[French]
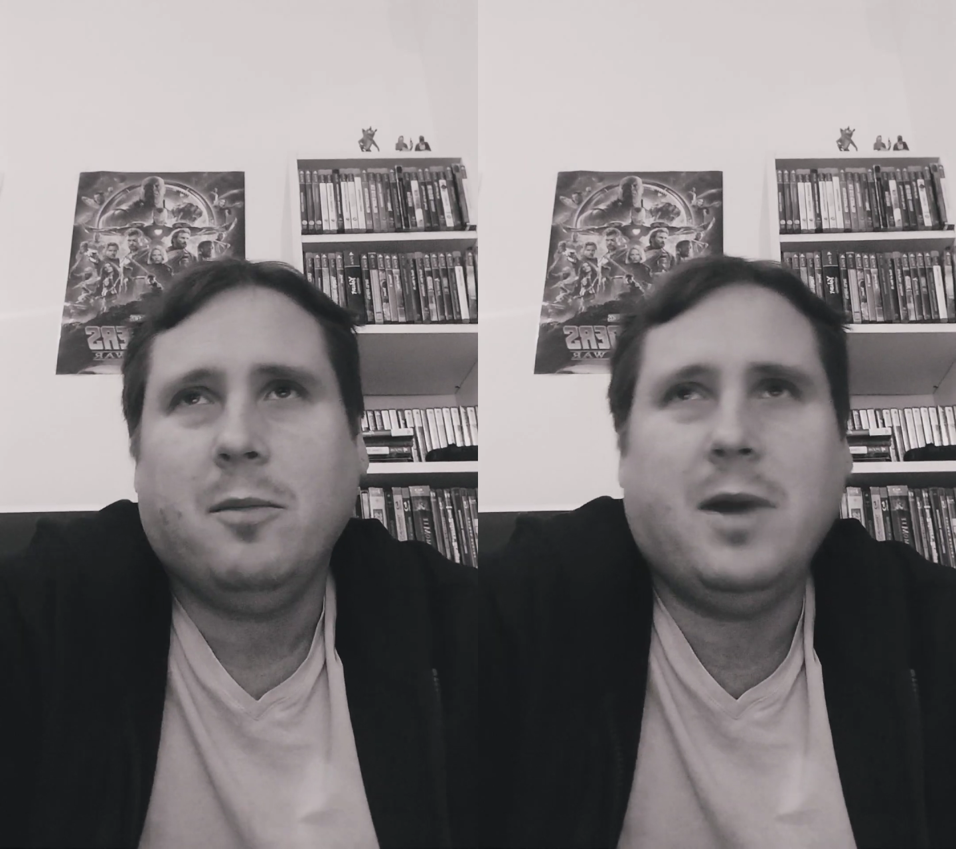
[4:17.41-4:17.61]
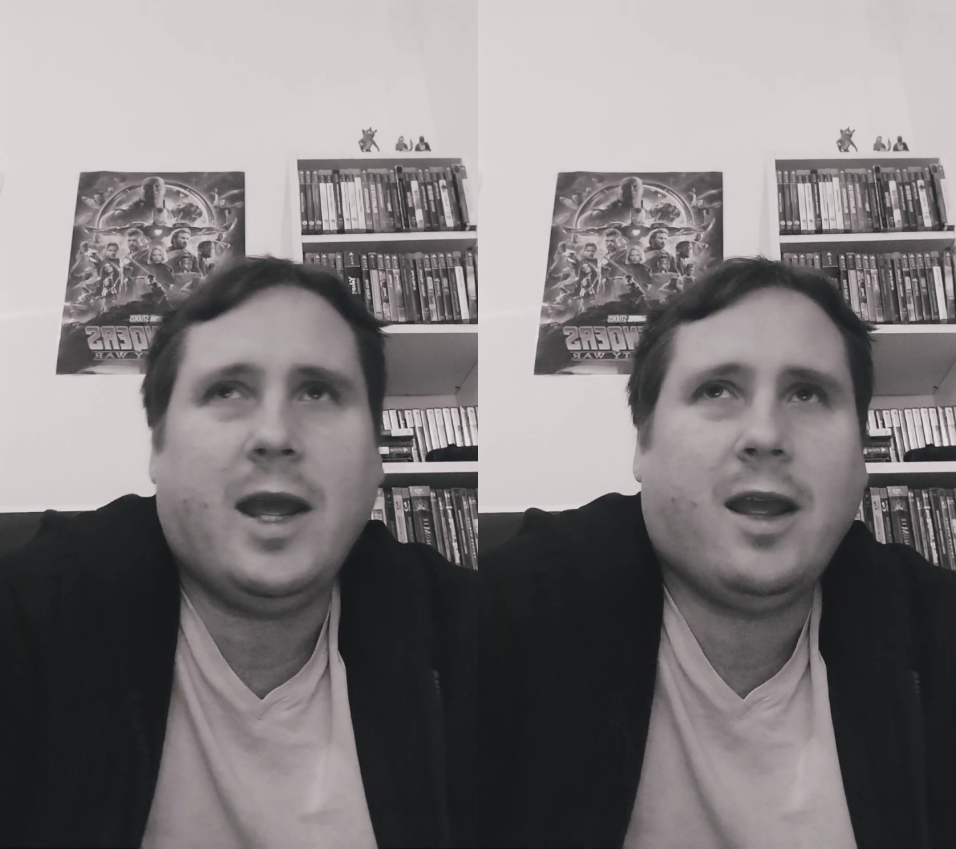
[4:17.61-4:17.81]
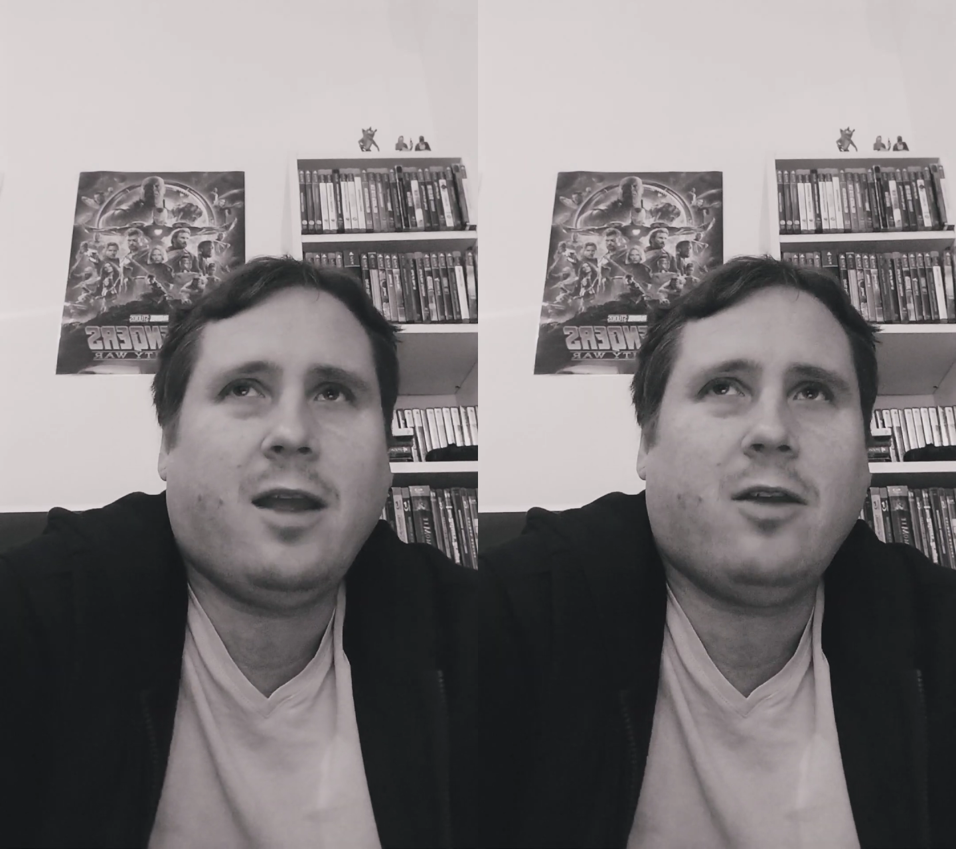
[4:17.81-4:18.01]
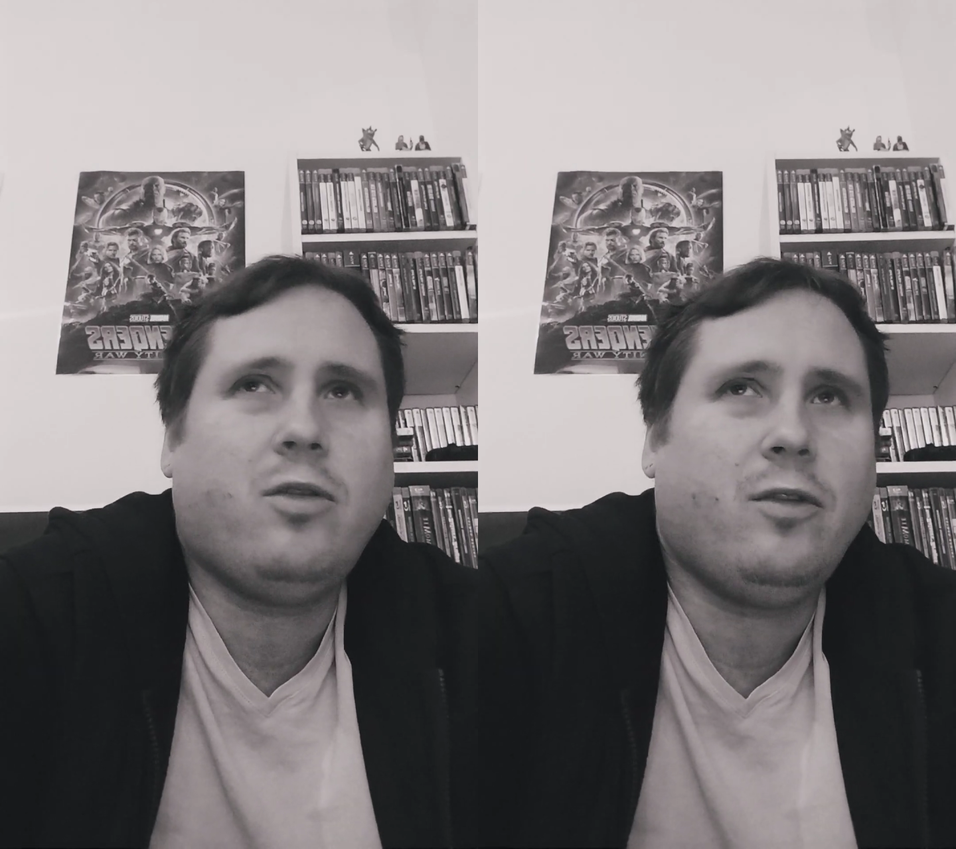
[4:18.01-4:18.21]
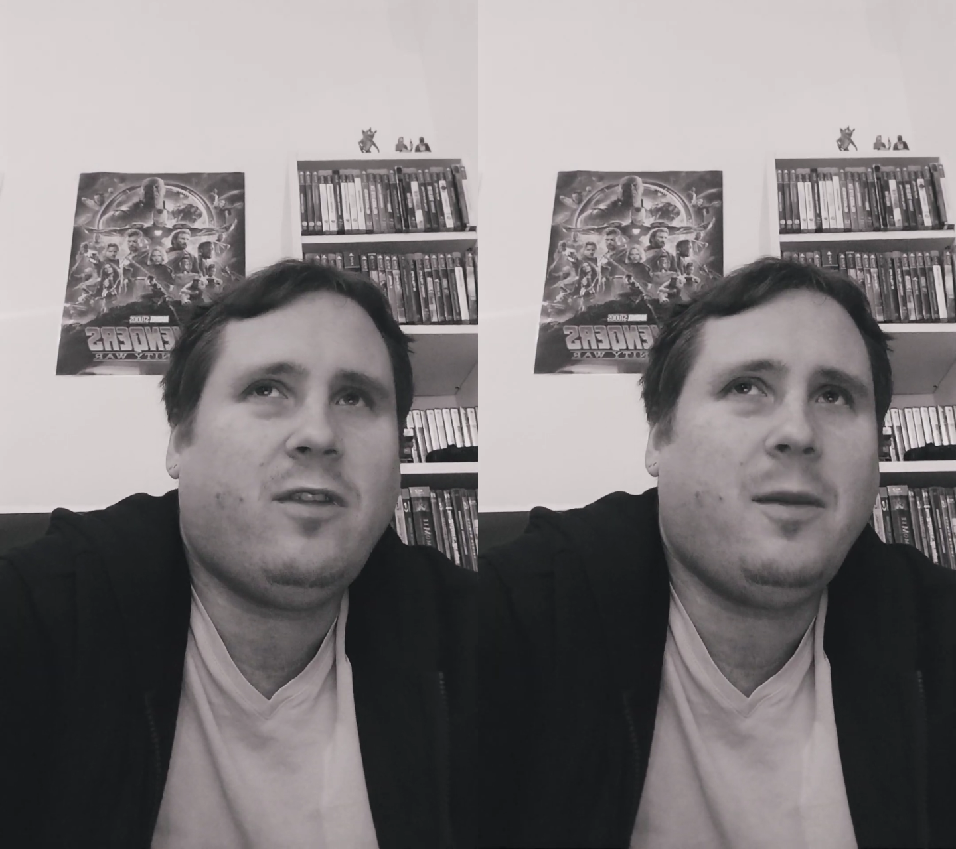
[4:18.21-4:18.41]
ben,
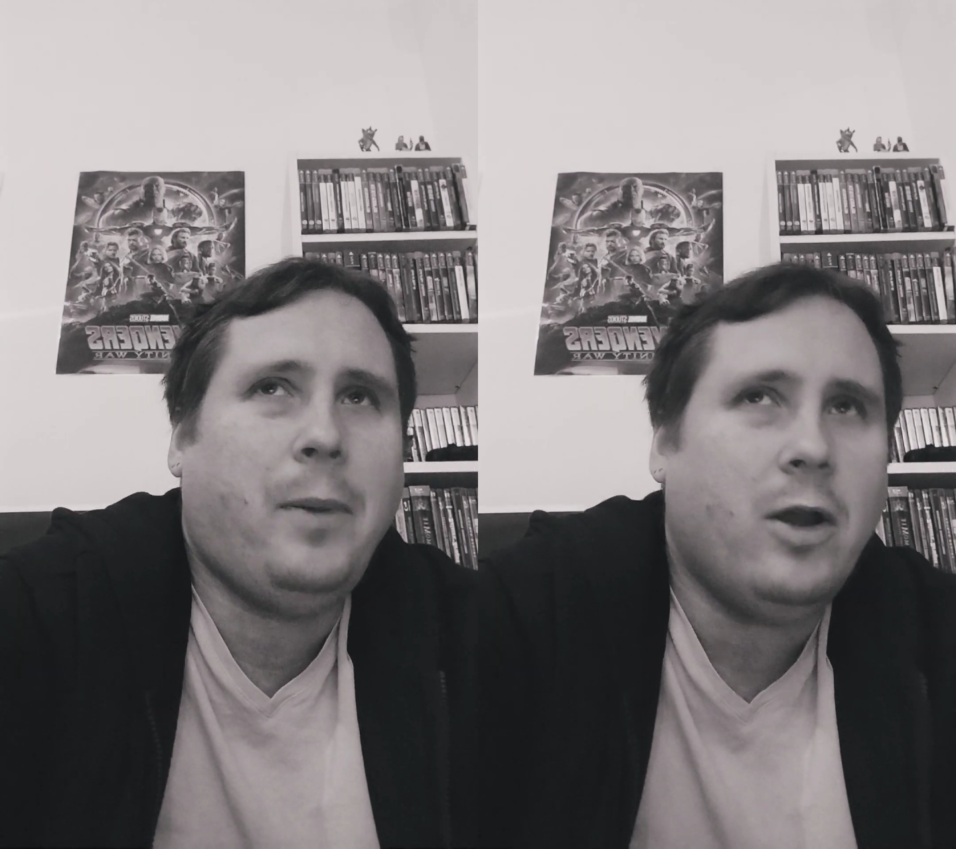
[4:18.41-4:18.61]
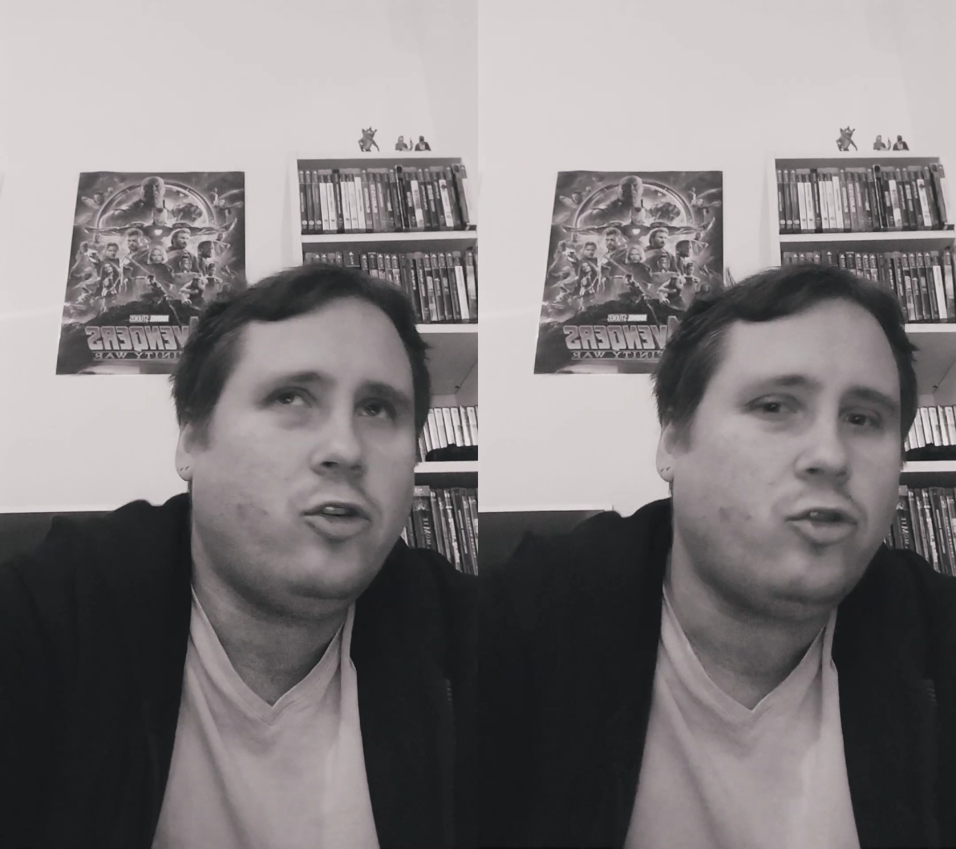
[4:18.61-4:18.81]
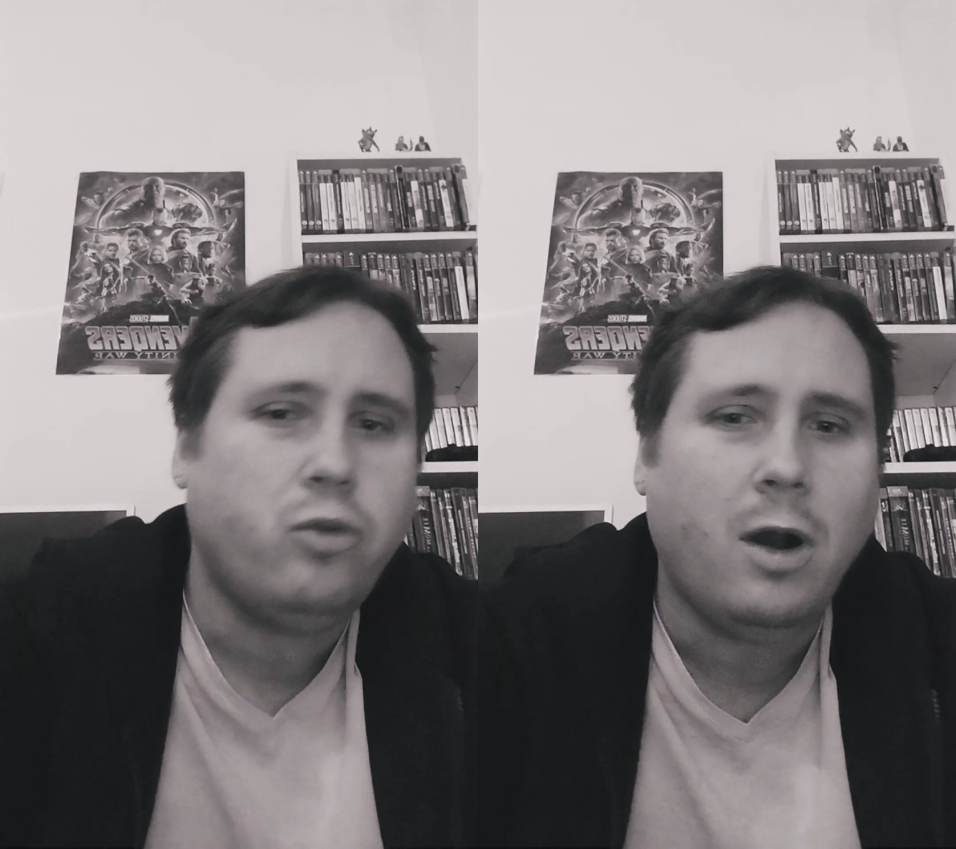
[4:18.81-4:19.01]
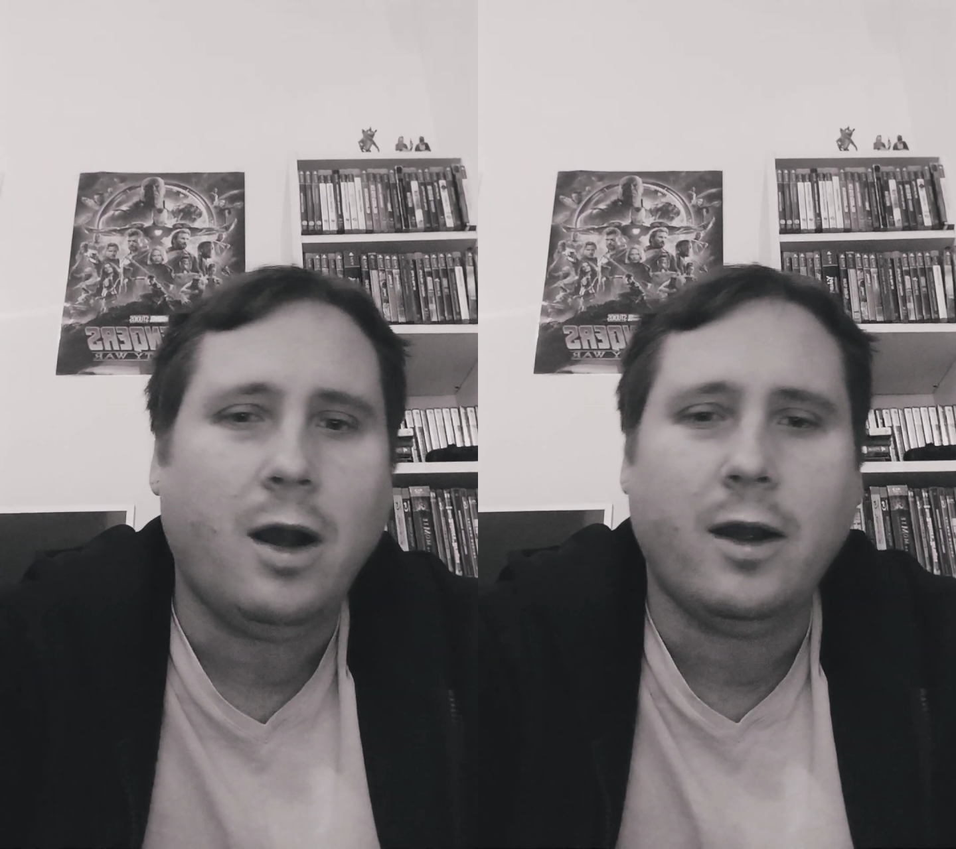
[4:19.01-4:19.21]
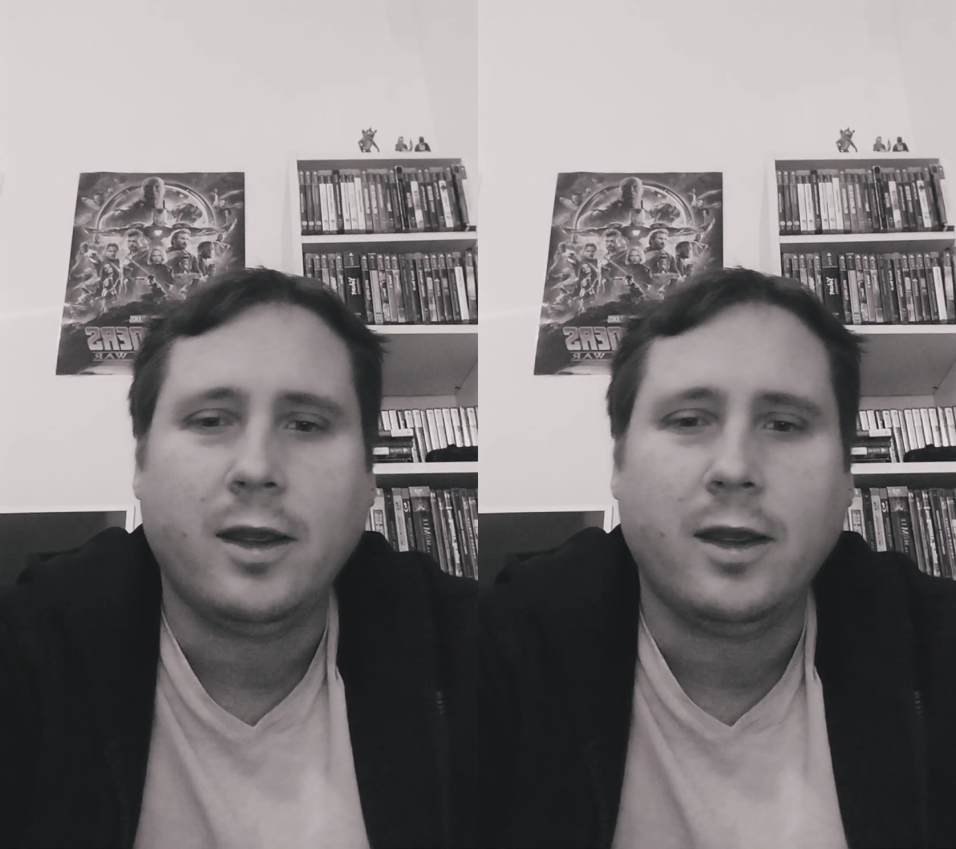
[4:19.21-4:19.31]
que c'est pas un choix